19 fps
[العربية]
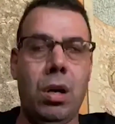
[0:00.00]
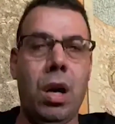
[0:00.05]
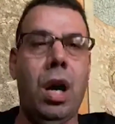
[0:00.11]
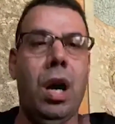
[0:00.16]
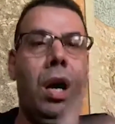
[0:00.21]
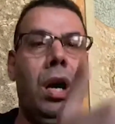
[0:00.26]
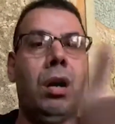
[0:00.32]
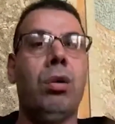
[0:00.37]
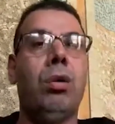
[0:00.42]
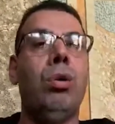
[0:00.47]

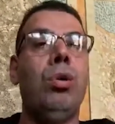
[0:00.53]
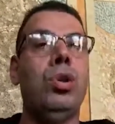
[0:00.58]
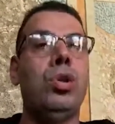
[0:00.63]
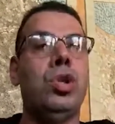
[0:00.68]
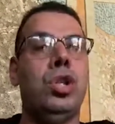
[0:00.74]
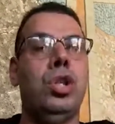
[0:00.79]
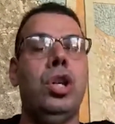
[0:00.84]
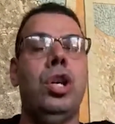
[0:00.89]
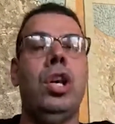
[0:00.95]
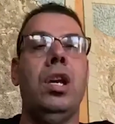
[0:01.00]
آه، كل
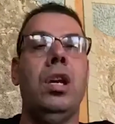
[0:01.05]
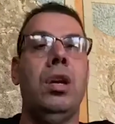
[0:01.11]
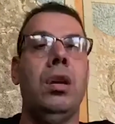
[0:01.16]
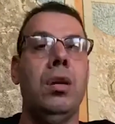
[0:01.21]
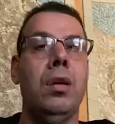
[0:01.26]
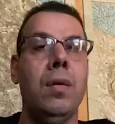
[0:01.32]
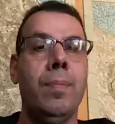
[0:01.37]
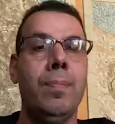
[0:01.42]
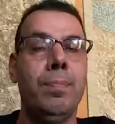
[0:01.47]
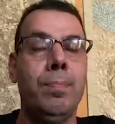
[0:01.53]
شيء
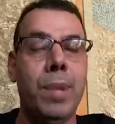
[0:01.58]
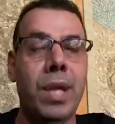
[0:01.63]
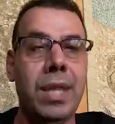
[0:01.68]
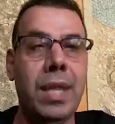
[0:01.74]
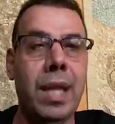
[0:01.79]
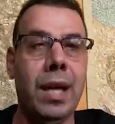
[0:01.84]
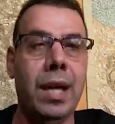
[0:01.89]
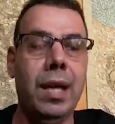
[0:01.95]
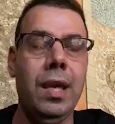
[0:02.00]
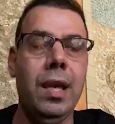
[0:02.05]

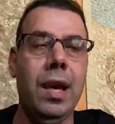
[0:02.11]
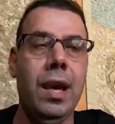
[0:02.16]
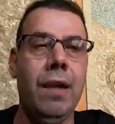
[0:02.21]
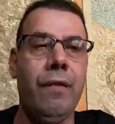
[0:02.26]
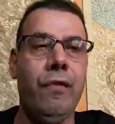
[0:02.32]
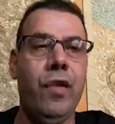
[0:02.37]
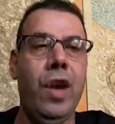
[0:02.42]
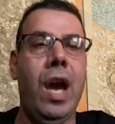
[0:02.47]
بدك اياه في